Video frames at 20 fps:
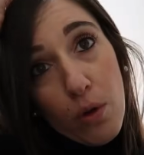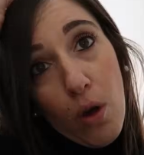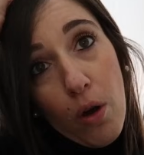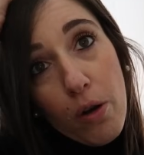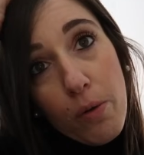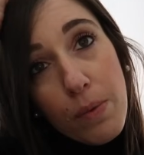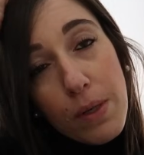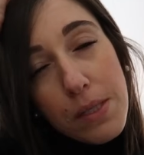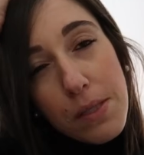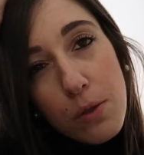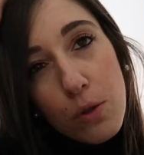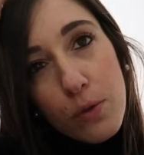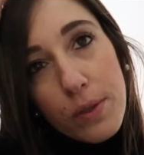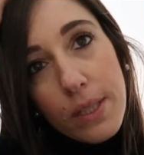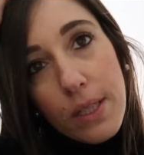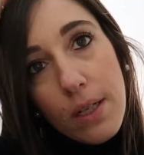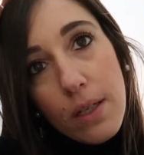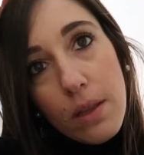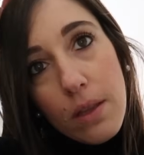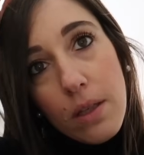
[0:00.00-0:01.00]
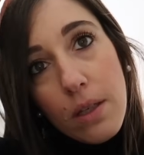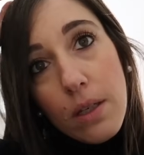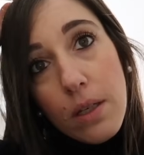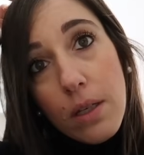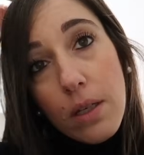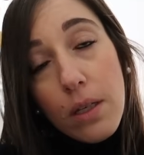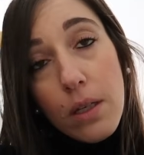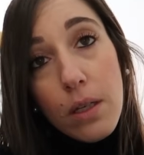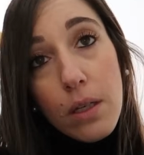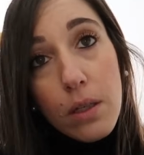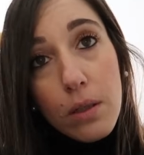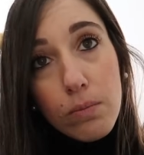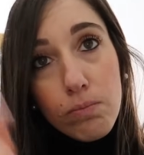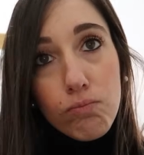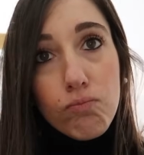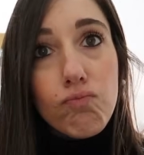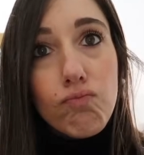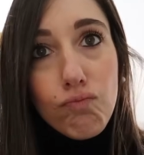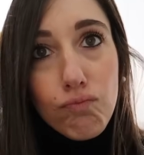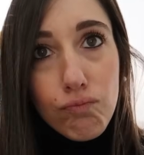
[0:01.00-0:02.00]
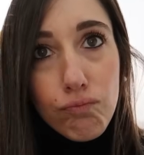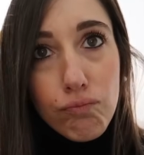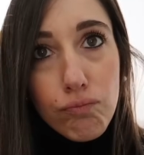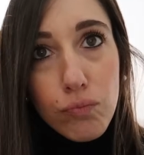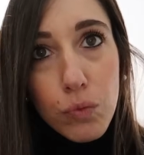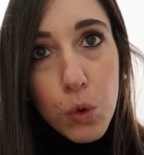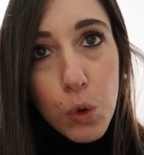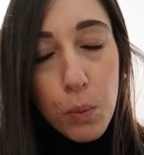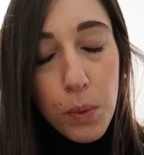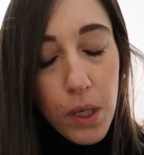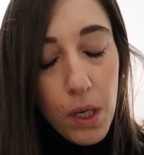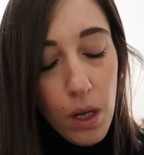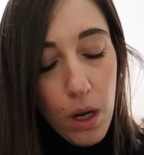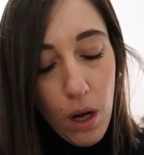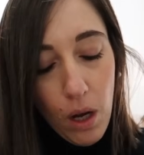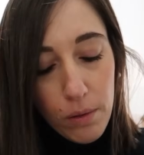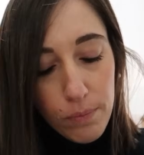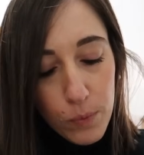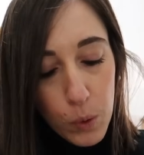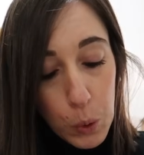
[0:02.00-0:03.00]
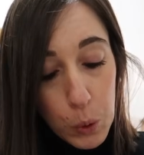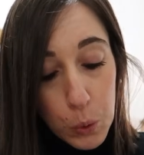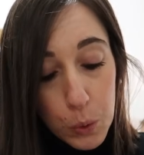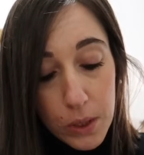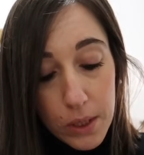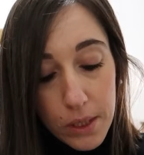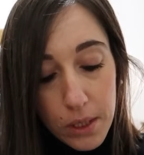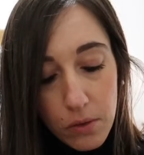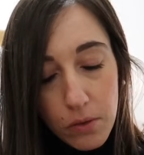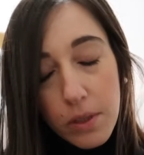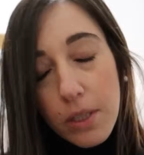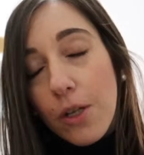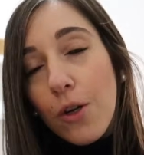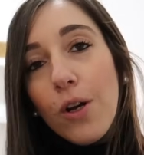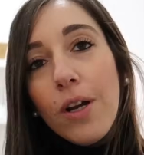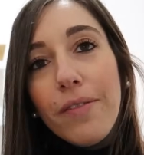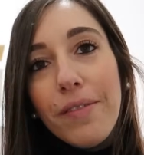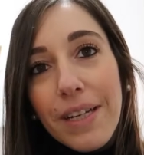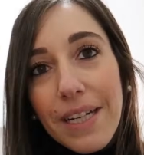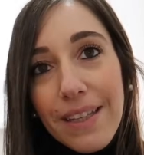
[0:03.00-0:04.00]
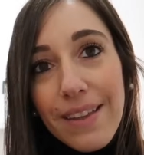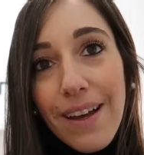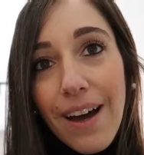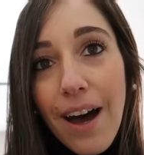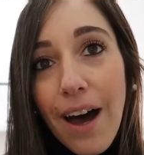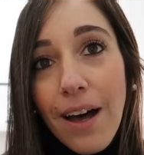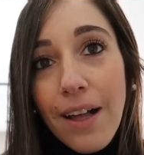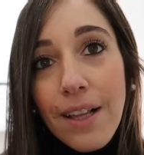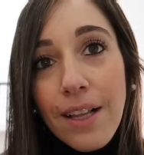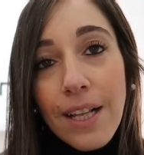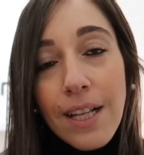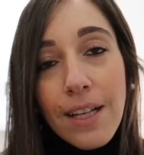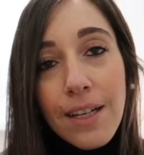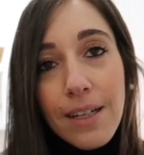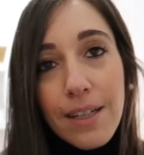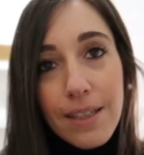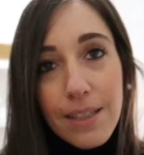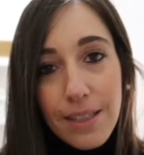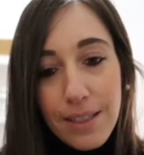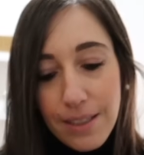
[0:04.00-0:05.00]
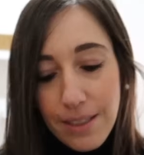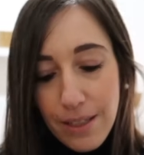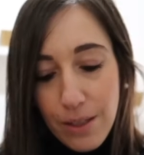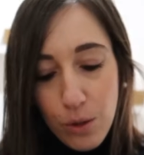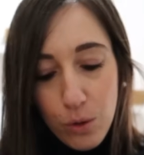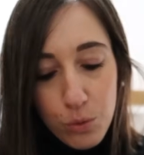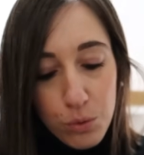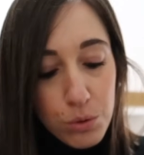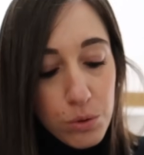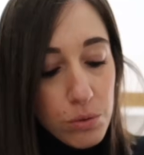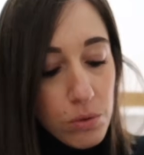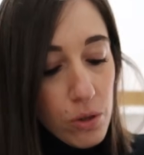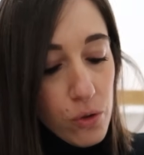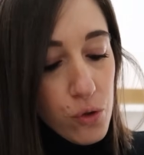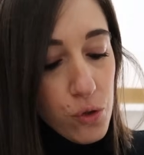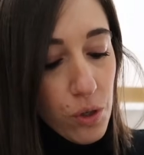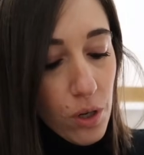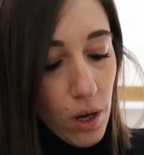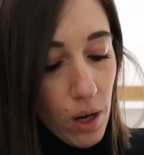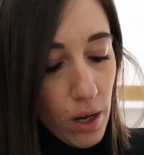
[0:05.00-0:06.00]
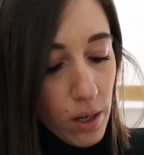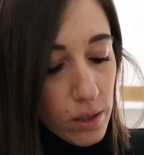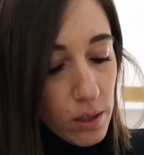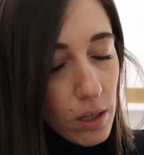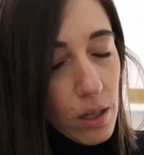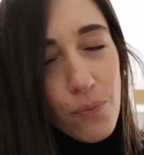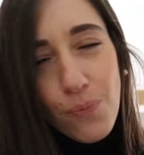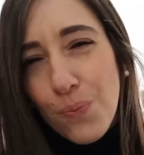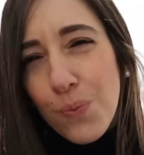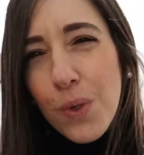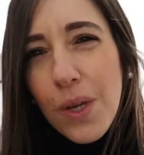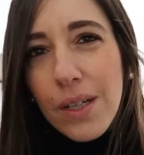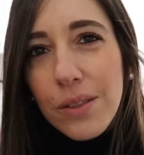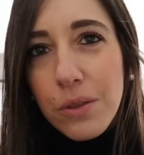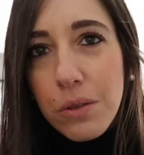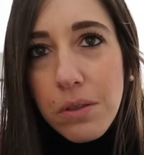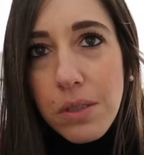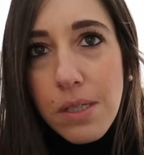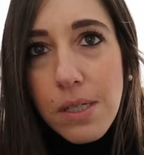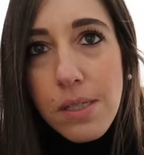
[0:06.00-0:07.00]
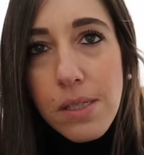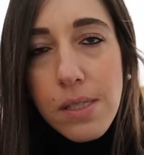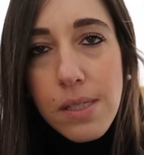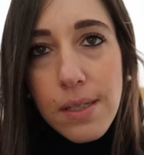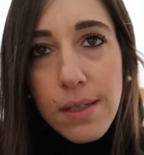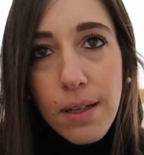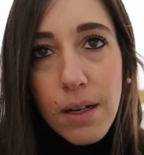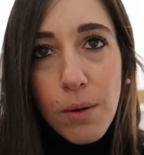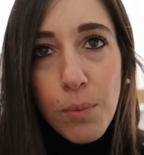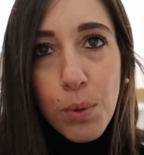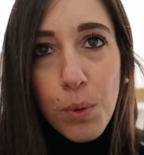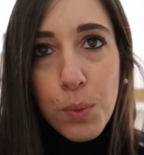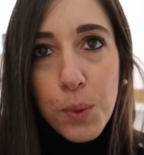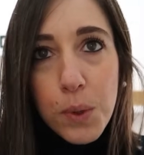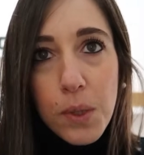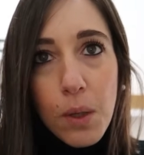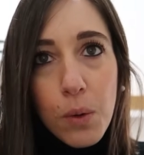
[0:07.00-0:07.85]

vlogmas lo vedrete domenica o lunedì vi dico la verità eh, ieri ho avuto una giornata più che altro ieri sera proprio